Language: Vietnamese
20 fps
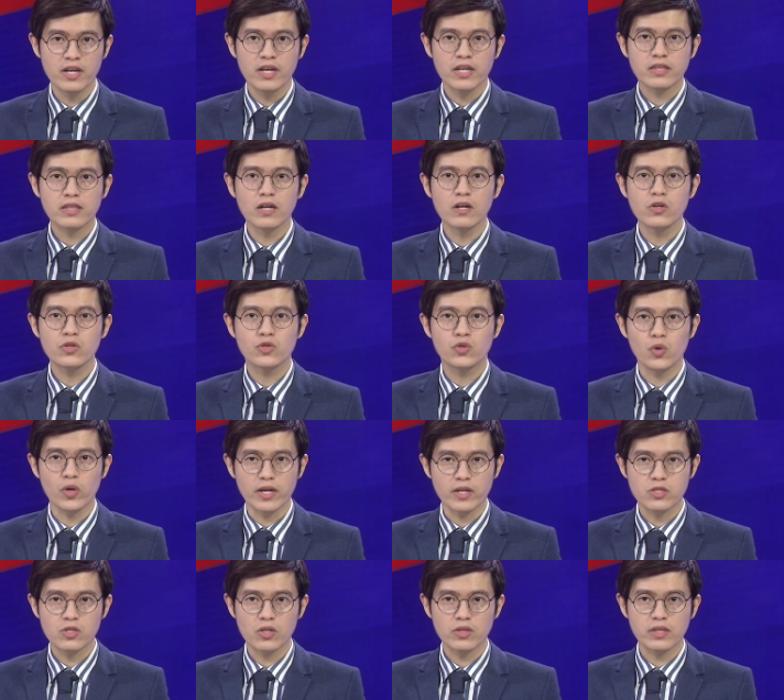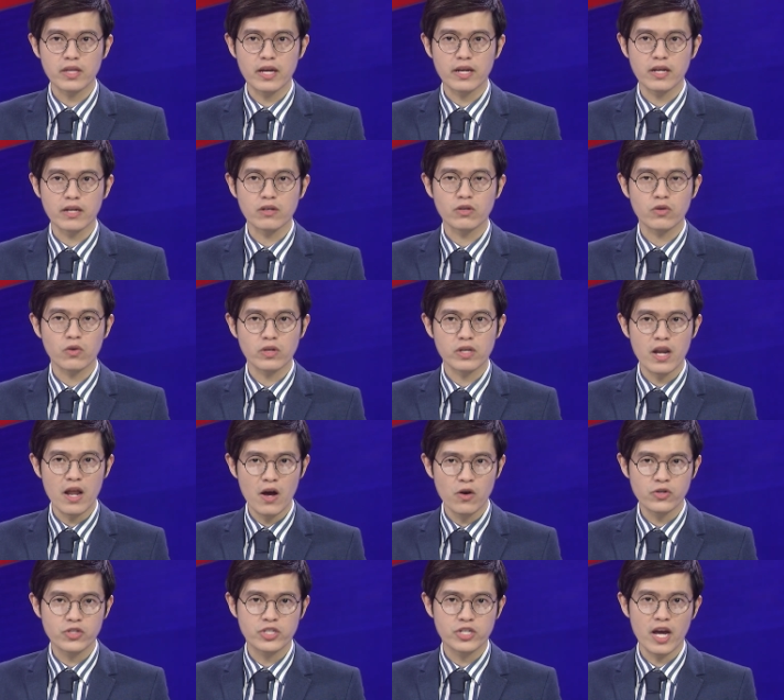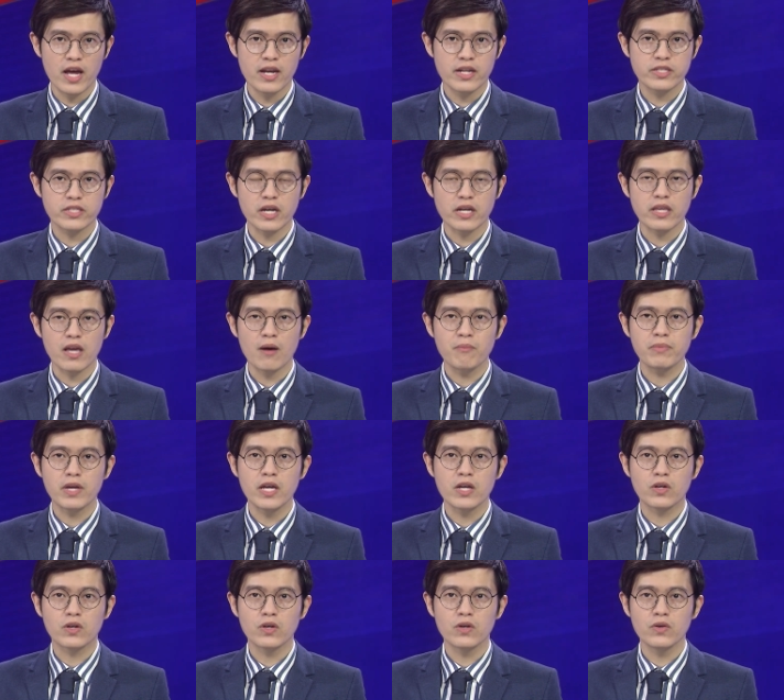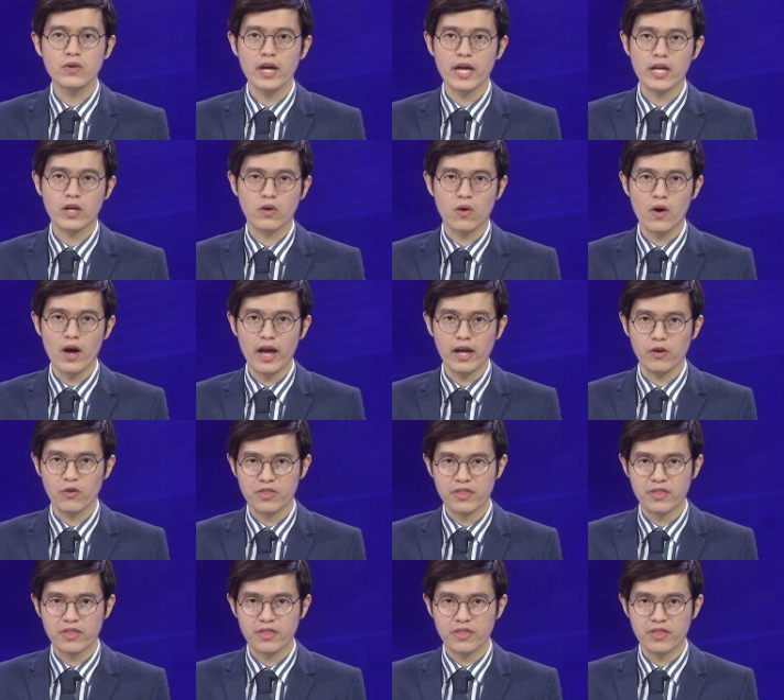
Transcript: từng chuyển số tiền nêu trên cho nhóm nghiên cứu EcoHealth